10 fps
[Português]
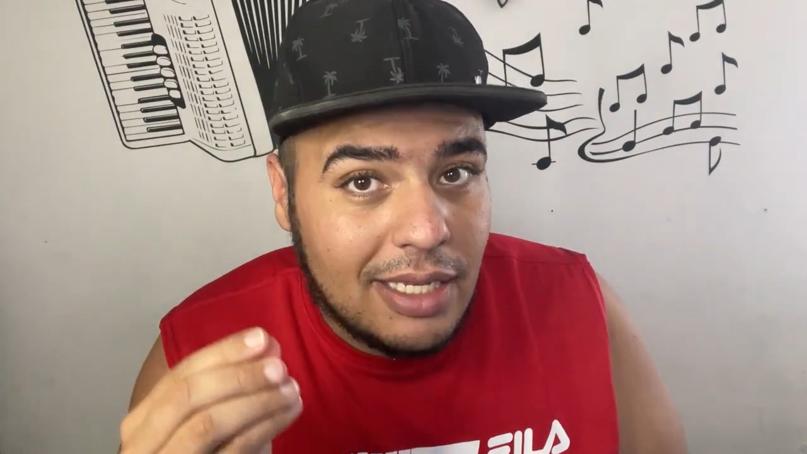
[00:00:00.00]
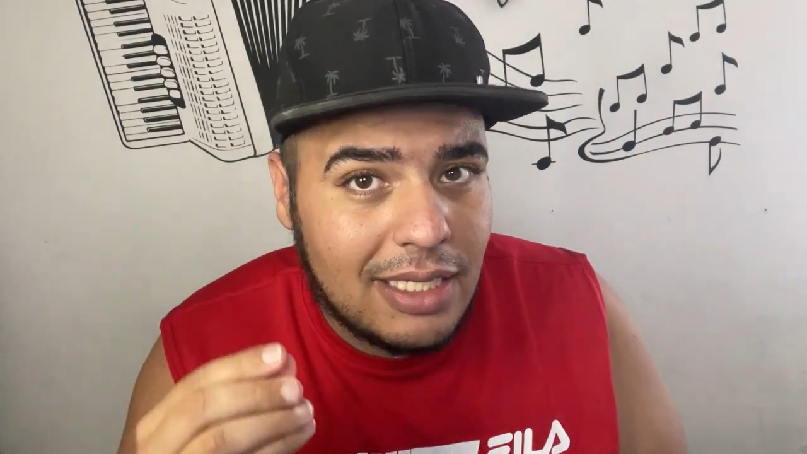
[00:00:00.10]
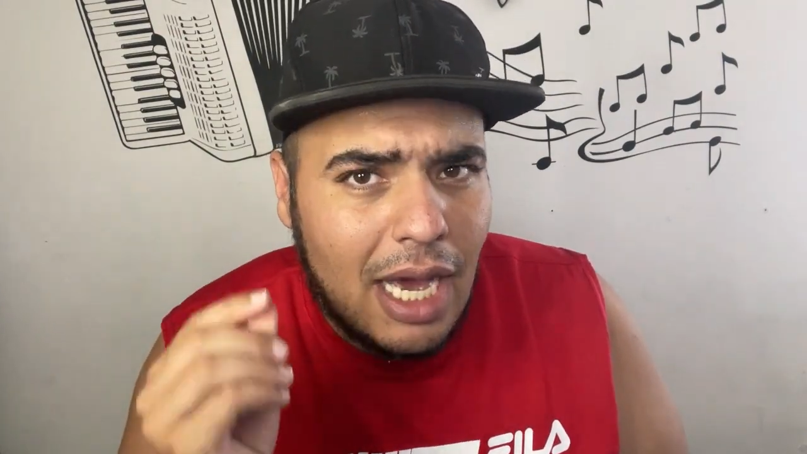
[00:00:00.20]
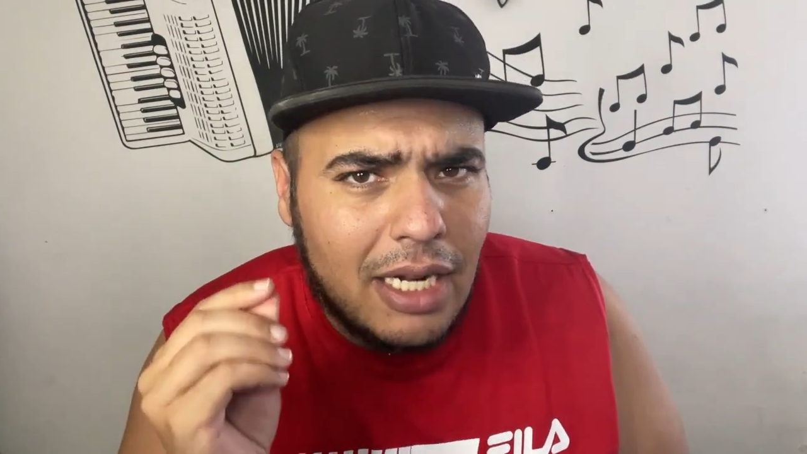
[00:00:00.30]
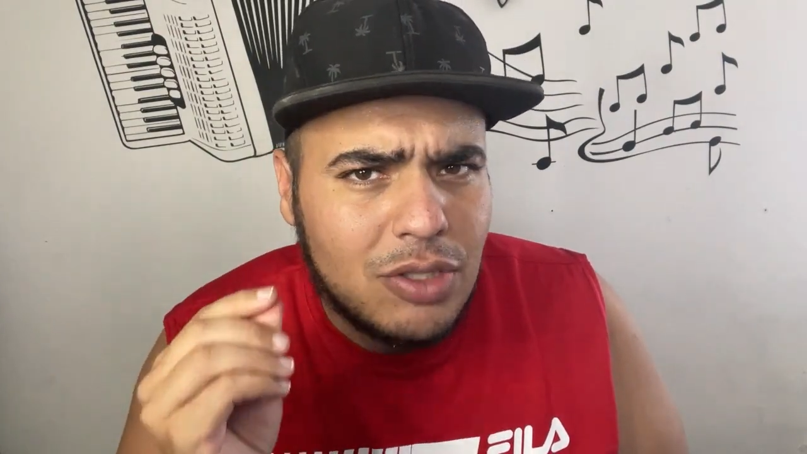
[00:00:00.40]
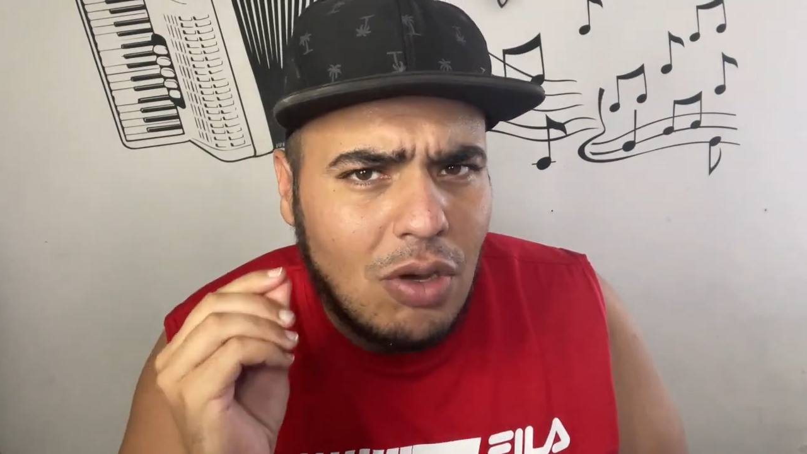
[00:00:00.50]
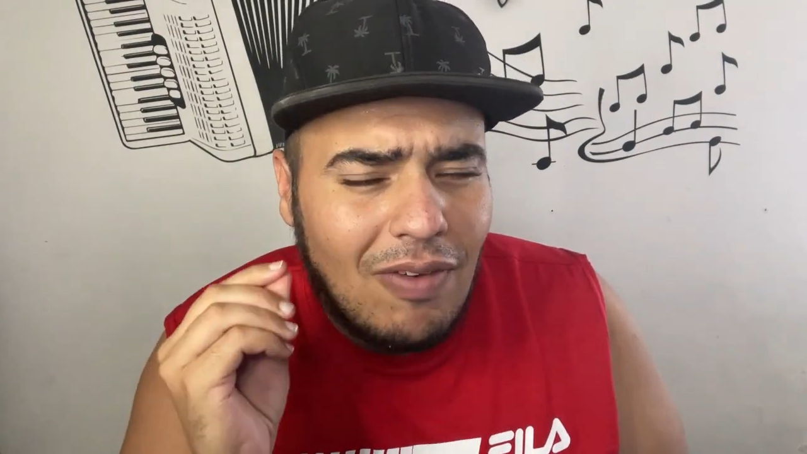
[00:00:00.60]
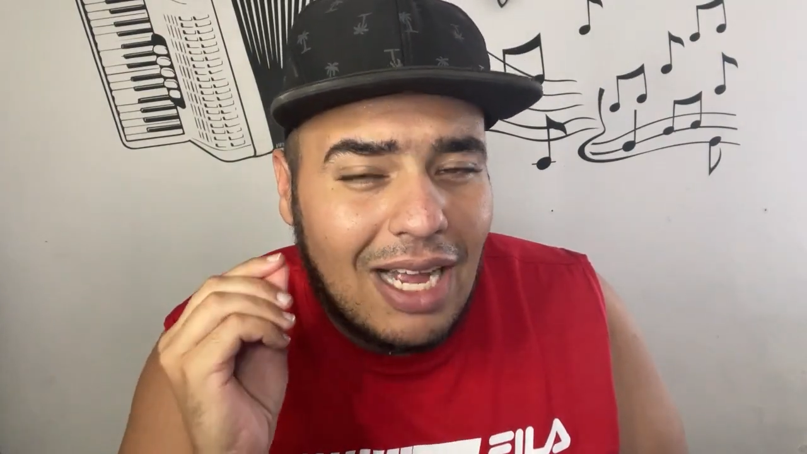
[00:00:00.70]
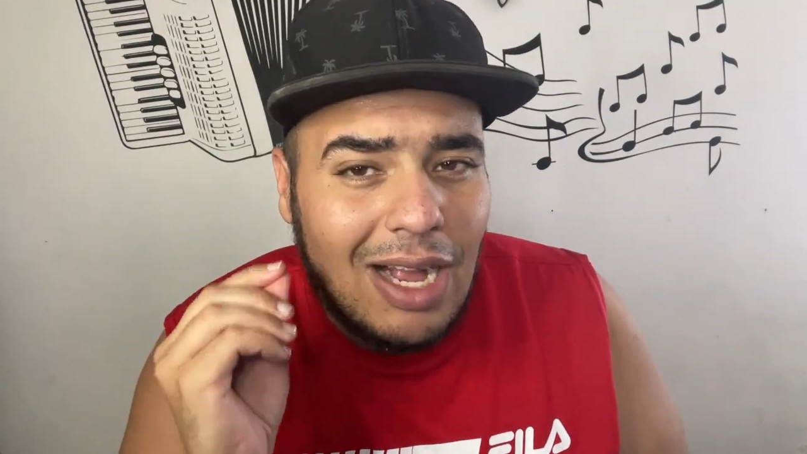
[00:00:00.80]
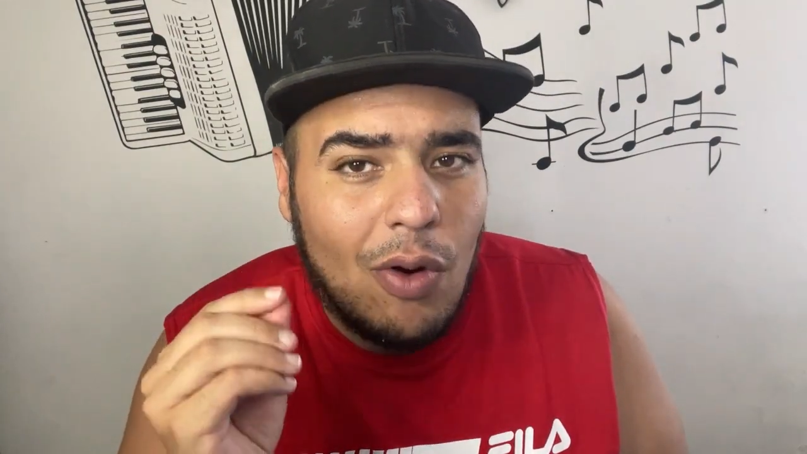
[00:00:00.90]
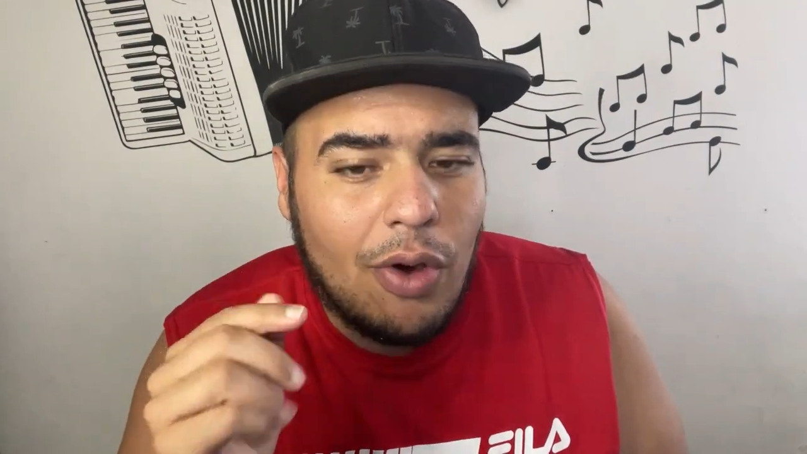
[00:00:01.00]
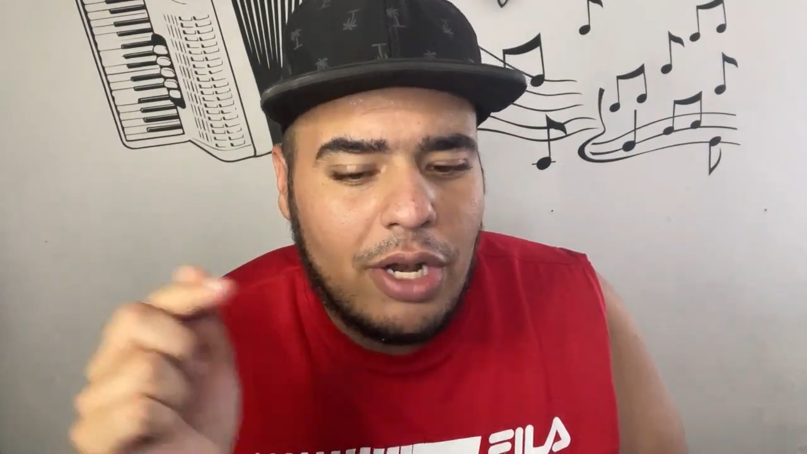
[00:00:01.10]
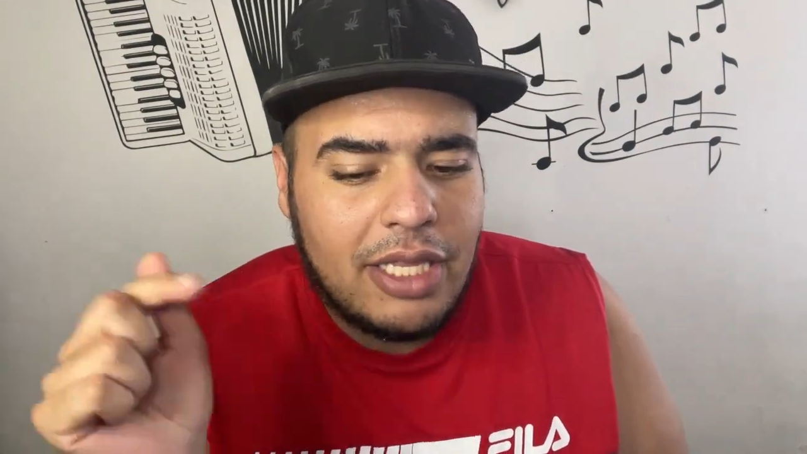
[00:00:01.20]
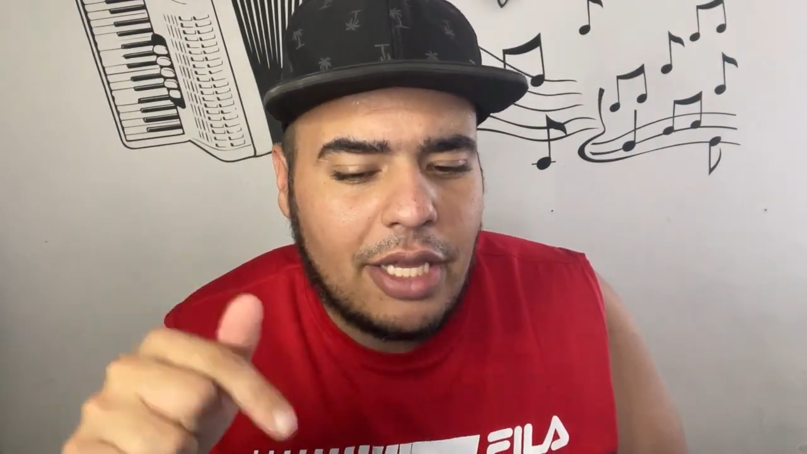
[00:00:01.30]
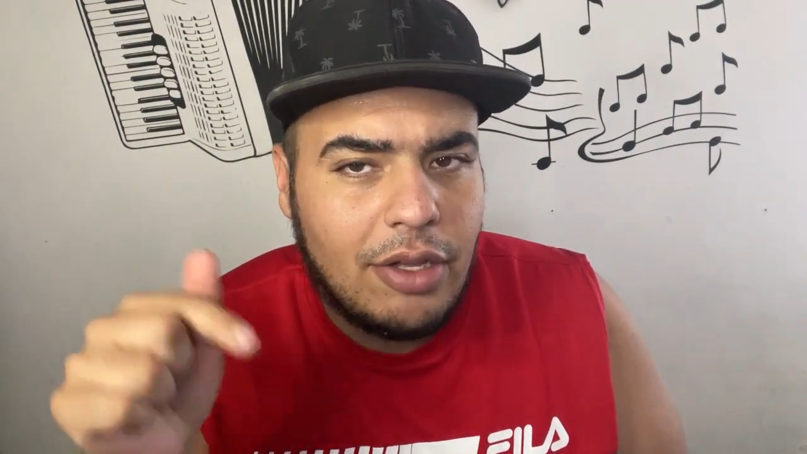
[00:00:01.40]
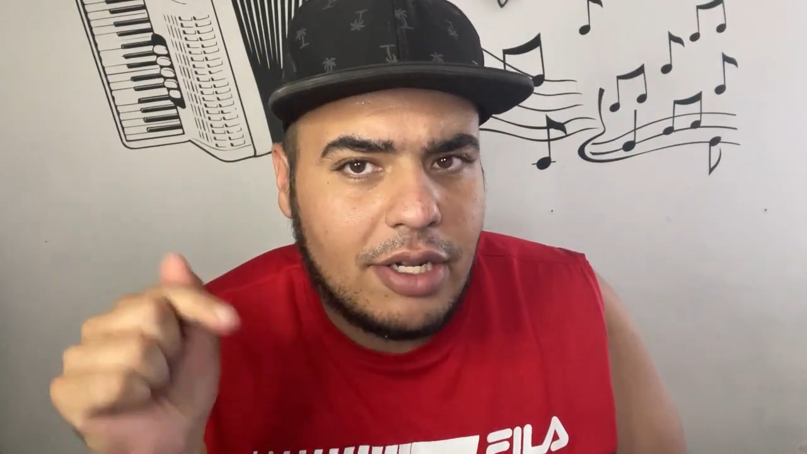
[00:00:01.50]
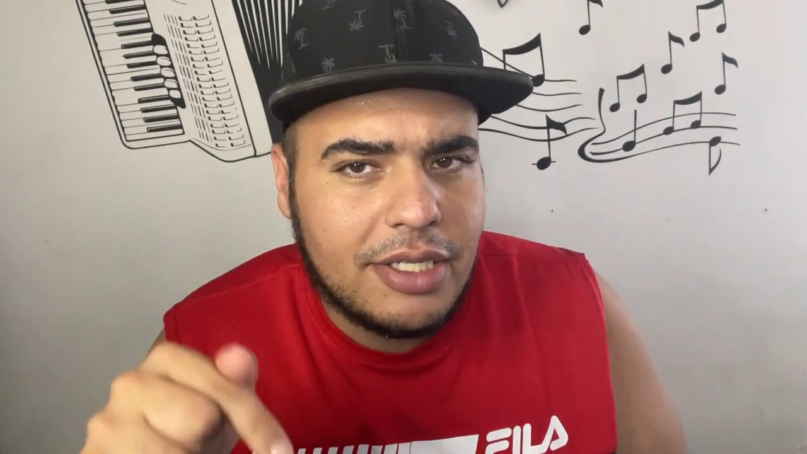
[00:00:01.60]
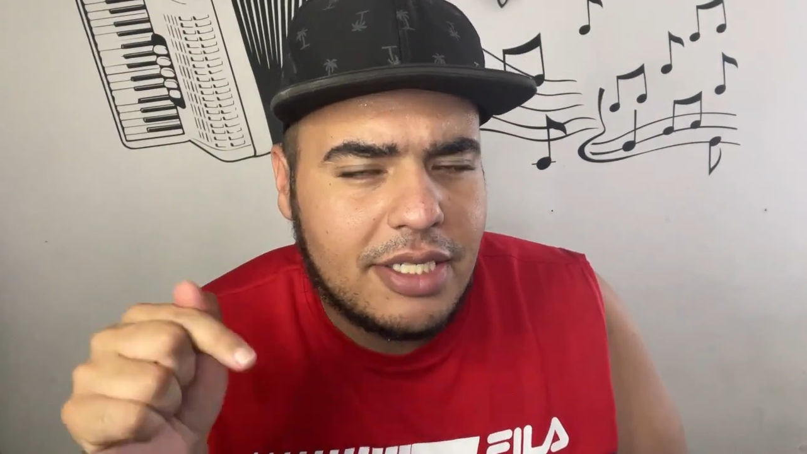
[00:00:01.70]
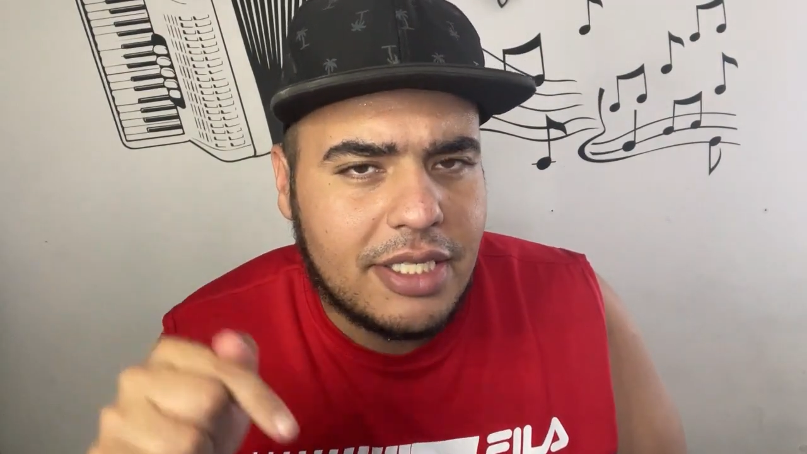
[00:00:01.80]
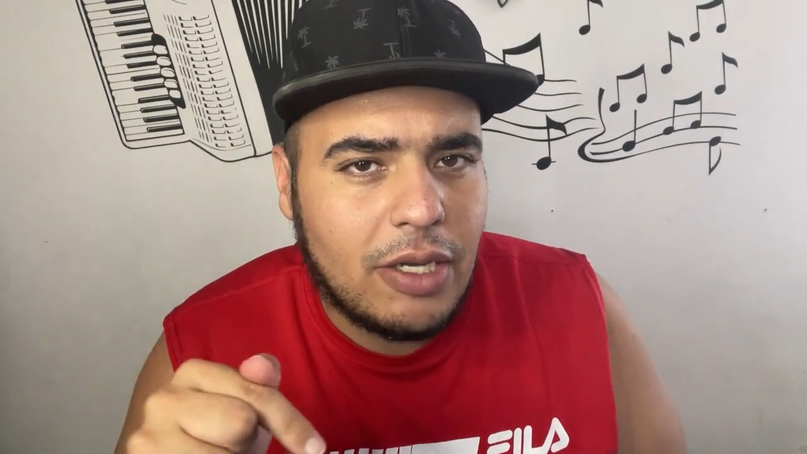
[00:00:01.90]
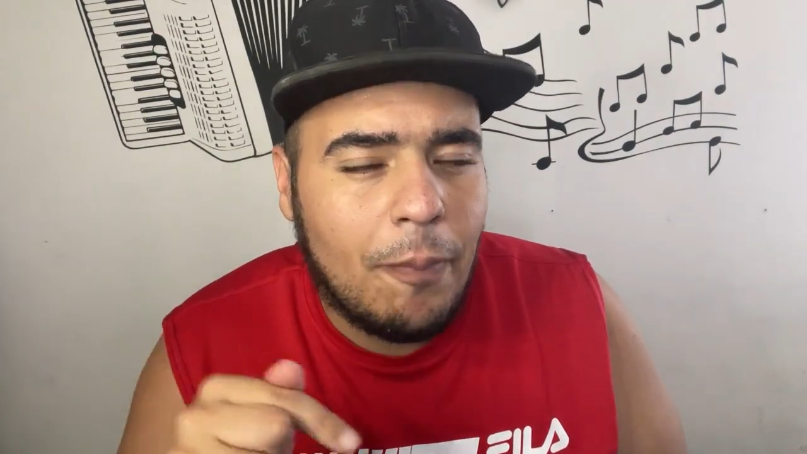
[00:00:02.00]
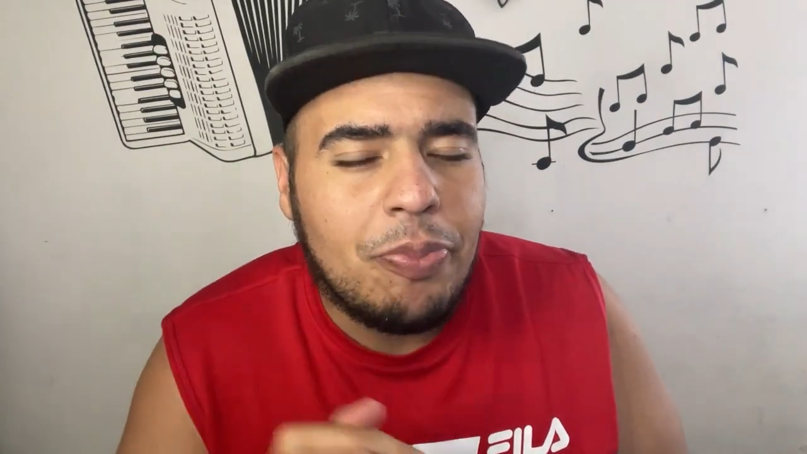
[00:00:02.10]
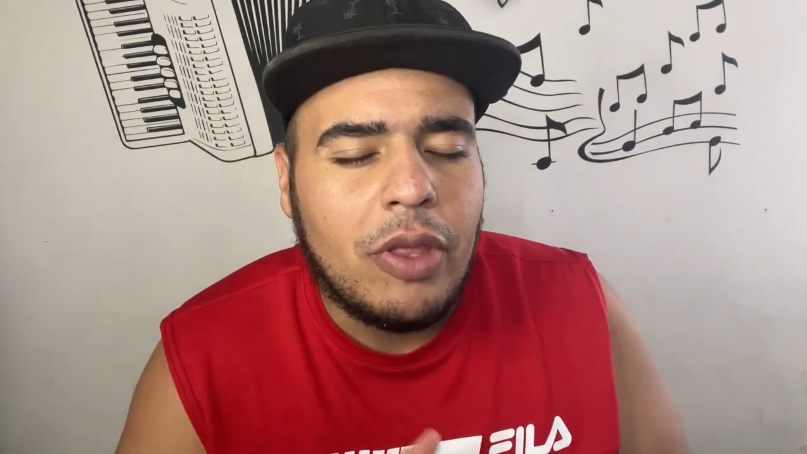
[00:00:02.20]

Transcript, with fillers: Garante sua vaga agora, o link tá aqui na descrição,